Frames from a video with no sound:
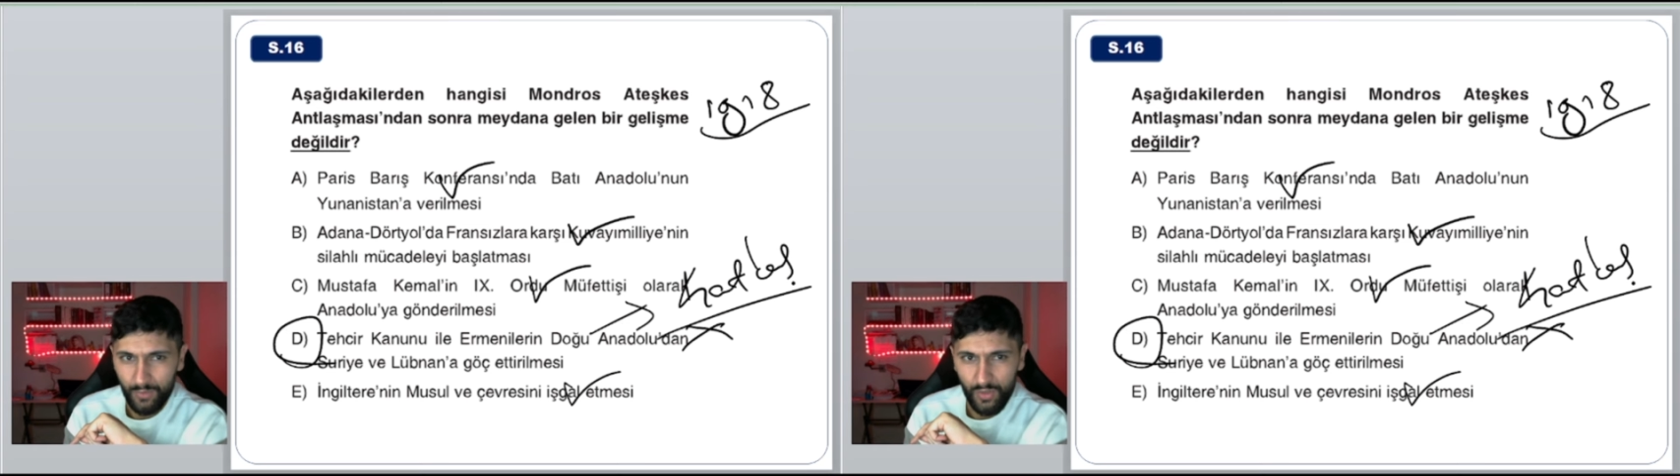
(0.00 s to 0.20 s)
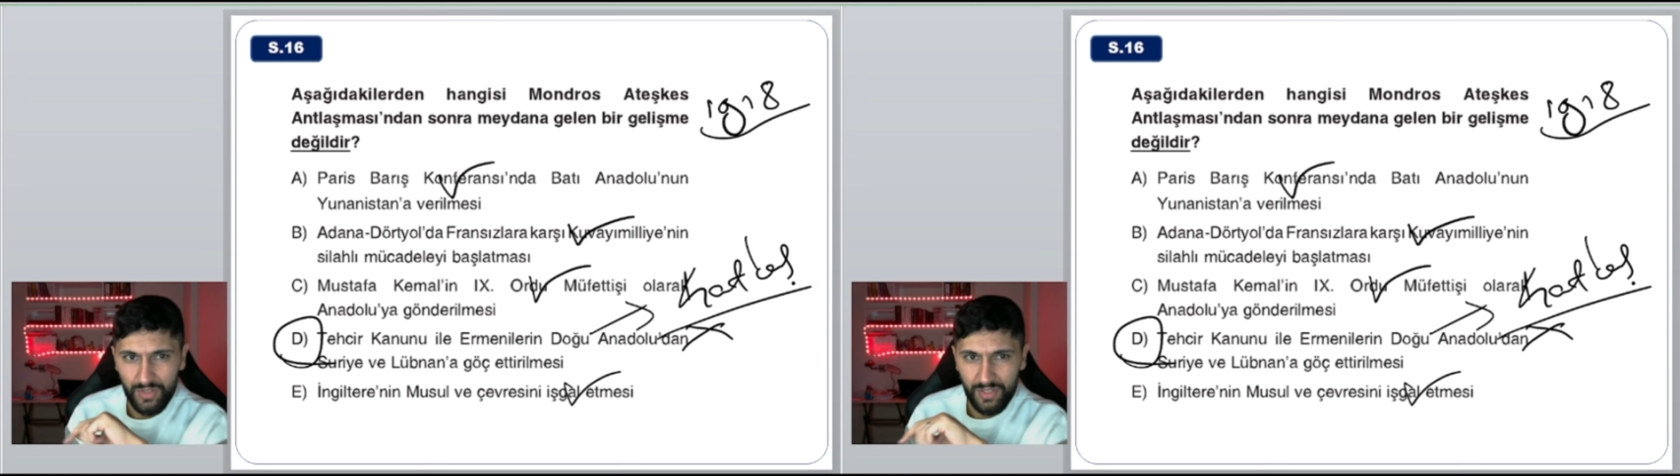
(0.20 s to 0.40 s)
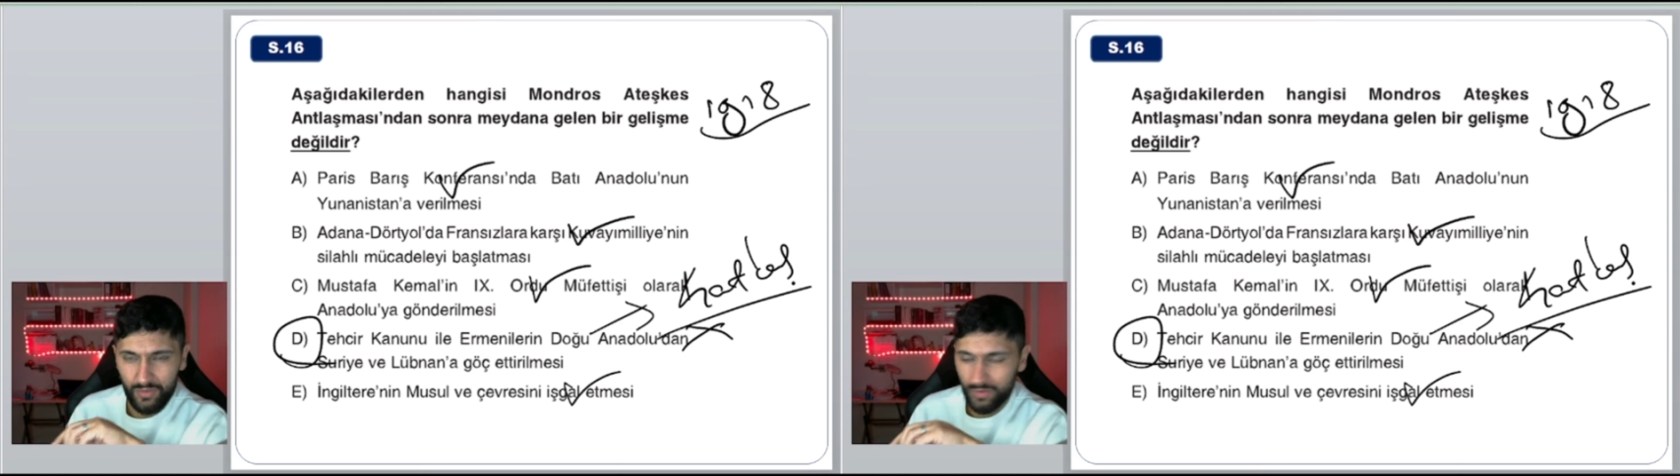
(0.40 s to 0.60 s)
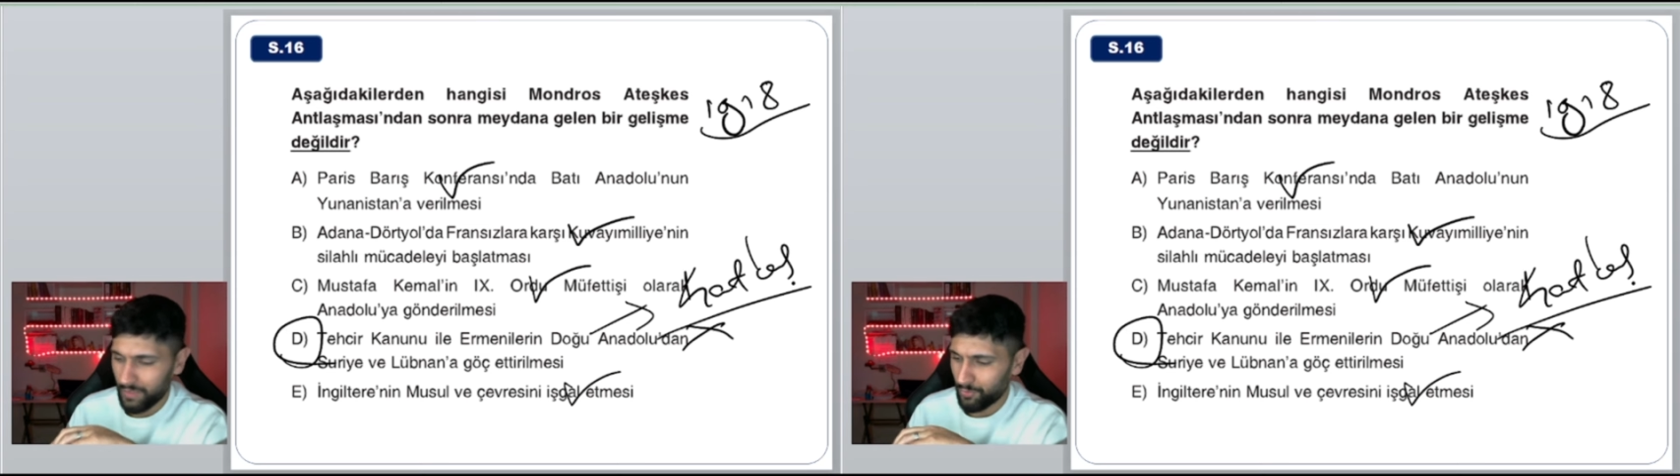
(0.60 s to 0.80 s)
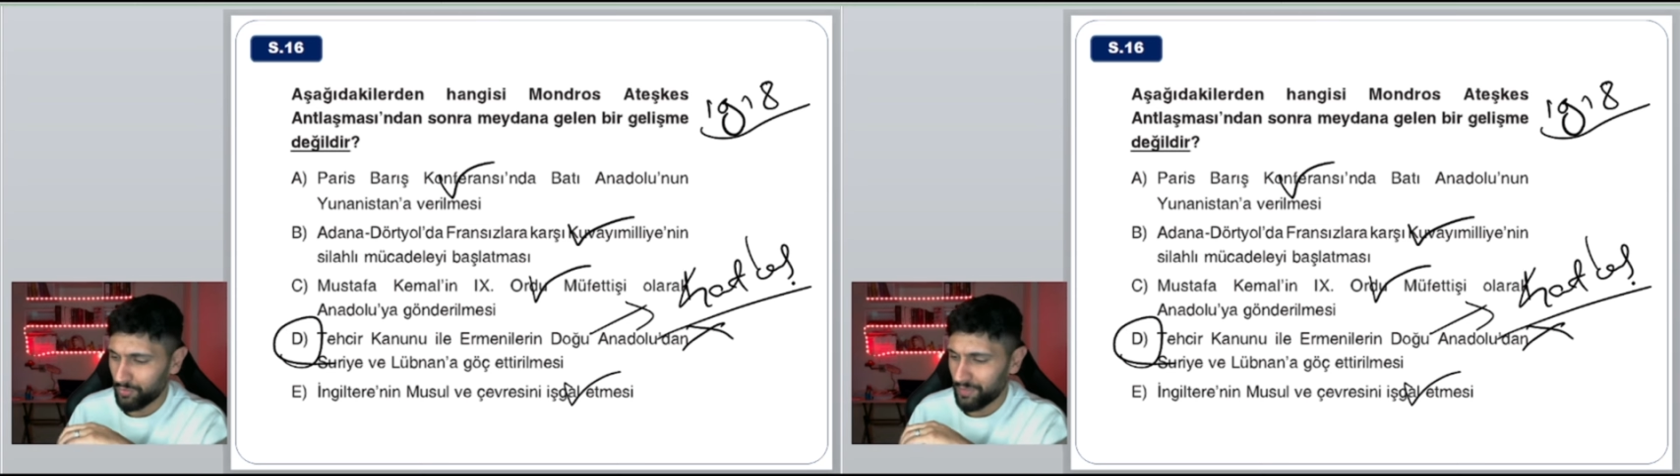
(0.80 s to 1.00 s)
Bir önceki
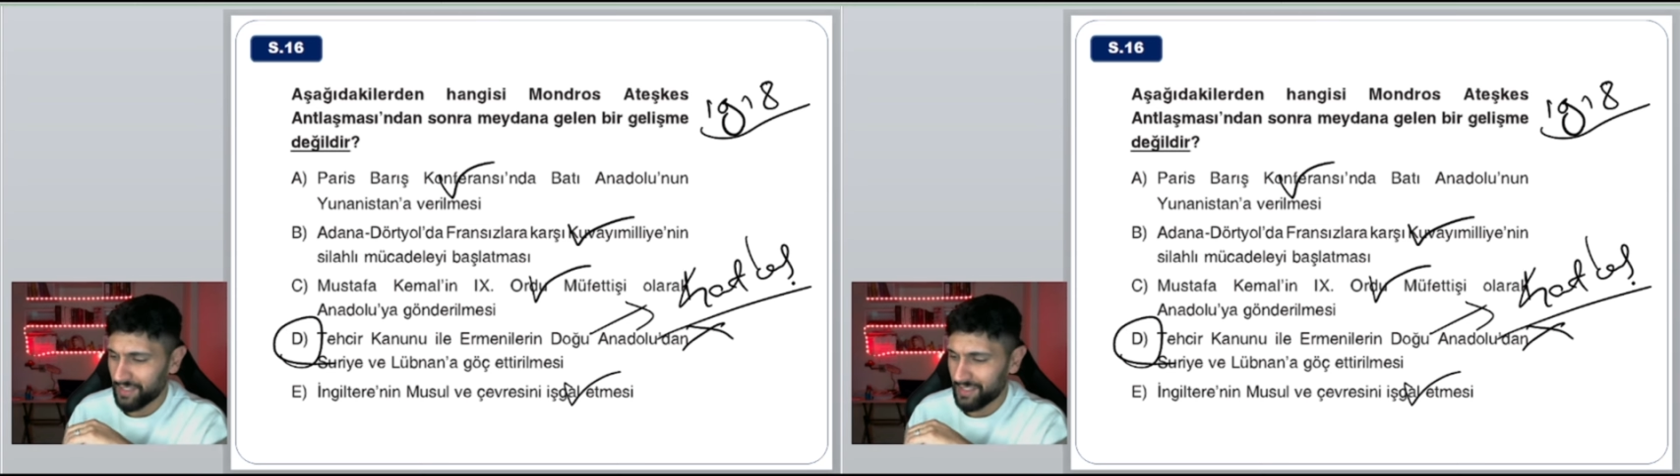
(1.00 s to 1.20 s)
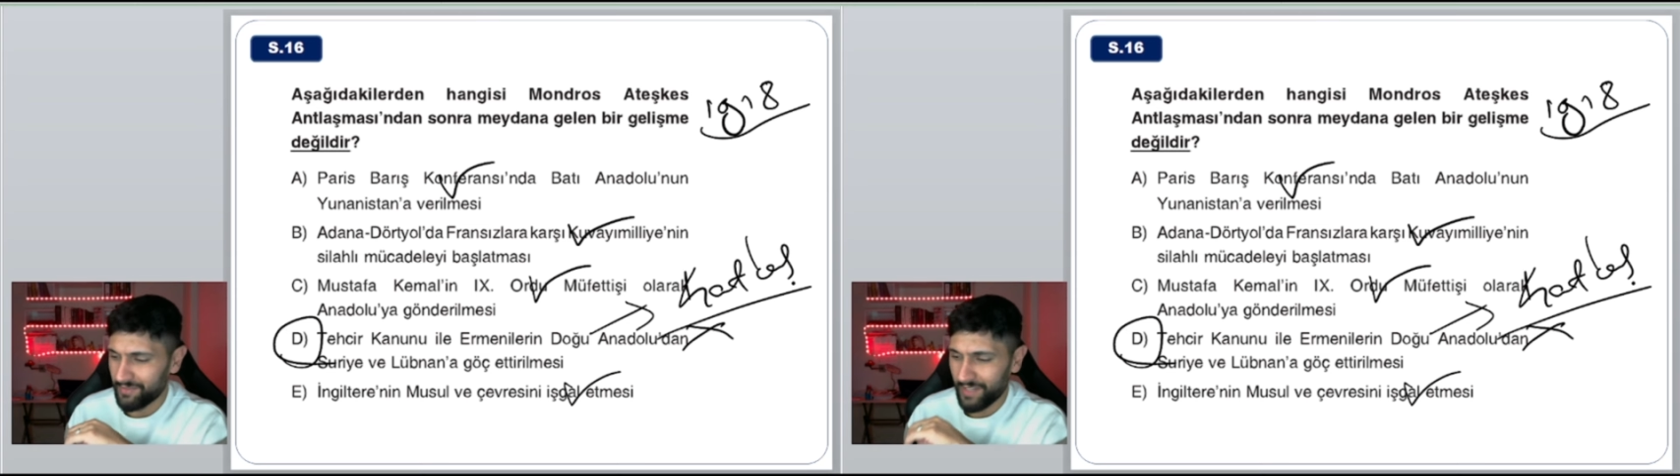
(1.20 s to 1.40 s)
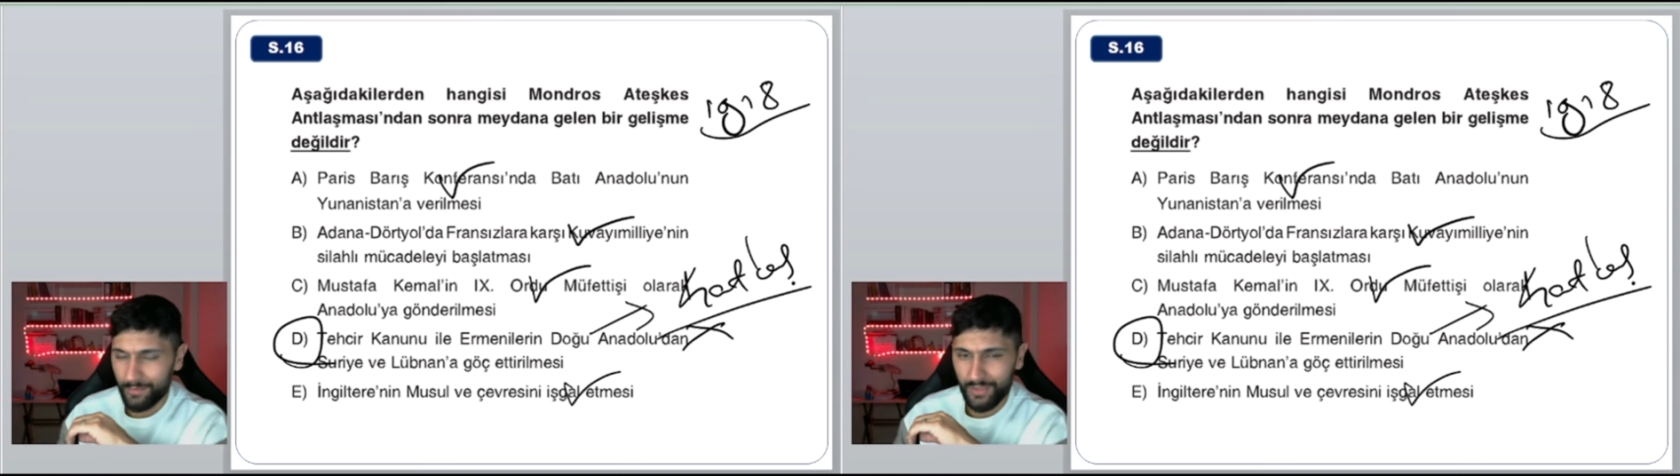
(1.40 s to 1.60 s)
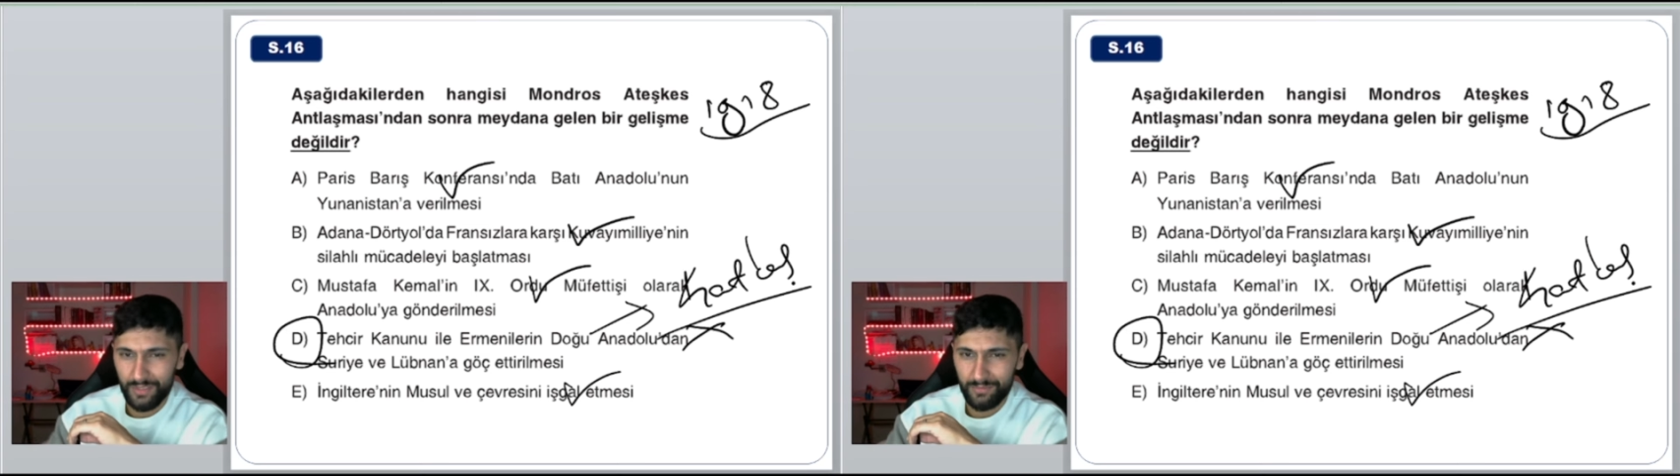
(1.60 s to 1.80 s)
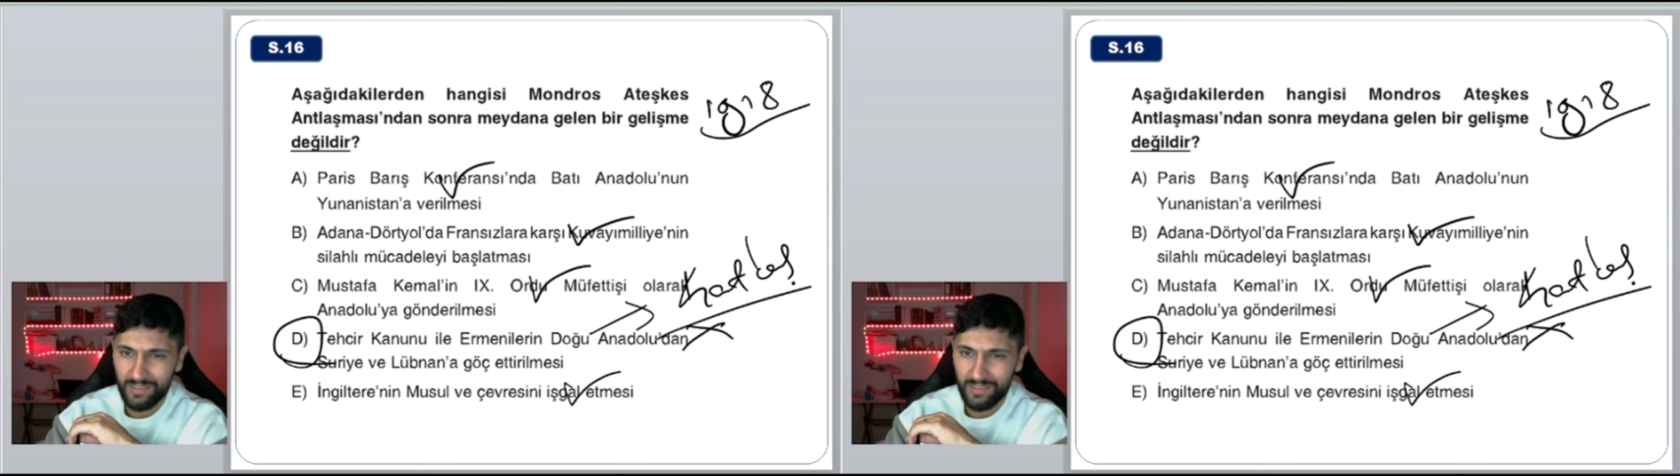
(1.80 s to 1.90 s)
soruda bunun bilgisini vermiştim.